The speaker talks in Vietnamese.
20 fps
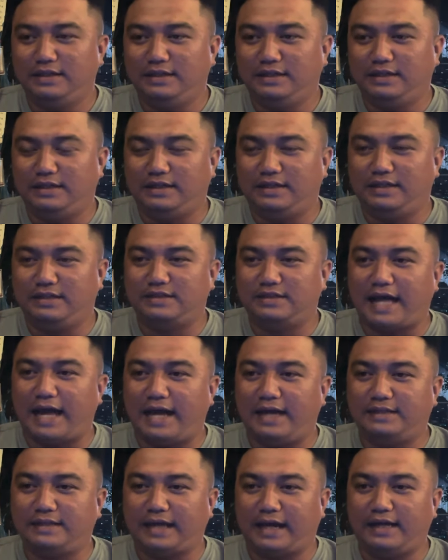ờ,
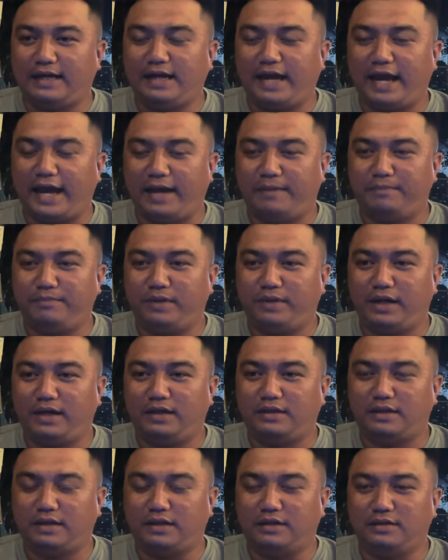ta chẳng ham ờ,
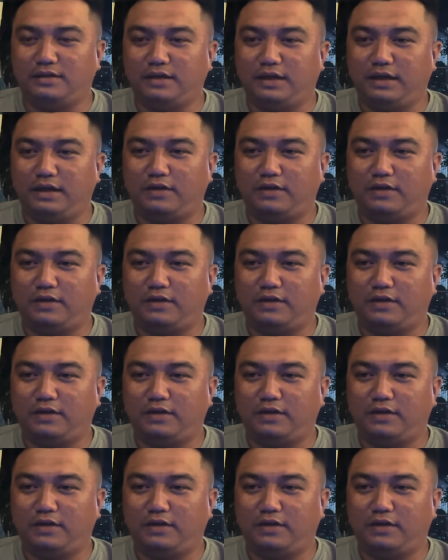tượng ờ,